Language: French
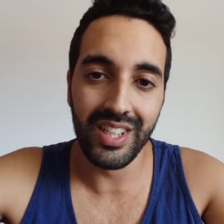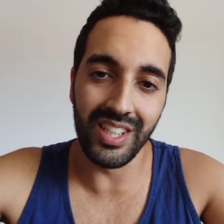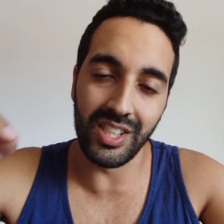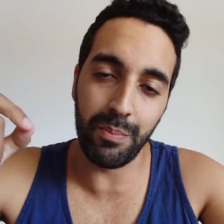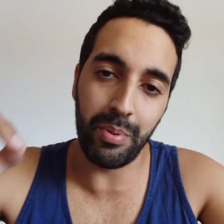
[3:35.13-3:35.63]

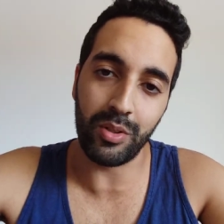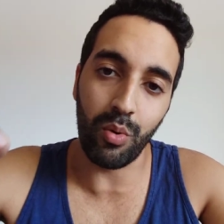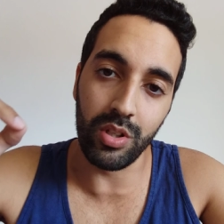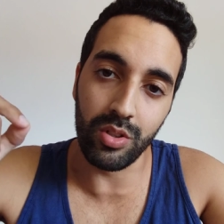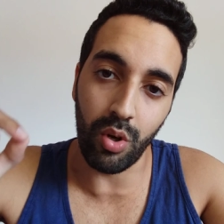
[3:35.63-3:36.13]
et ils n'aiment pas
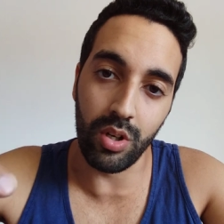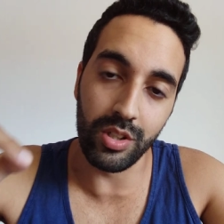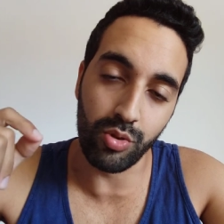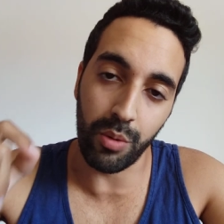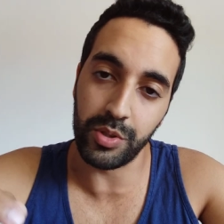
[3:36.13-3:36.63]
trop les,
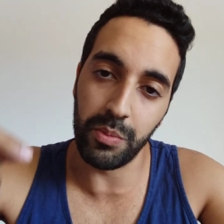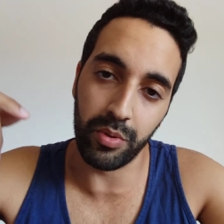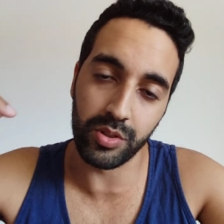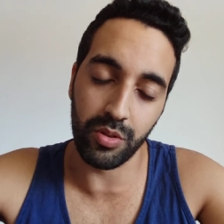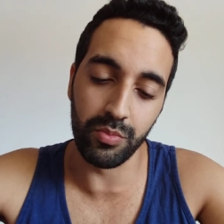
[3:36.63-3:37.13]
les dropshippers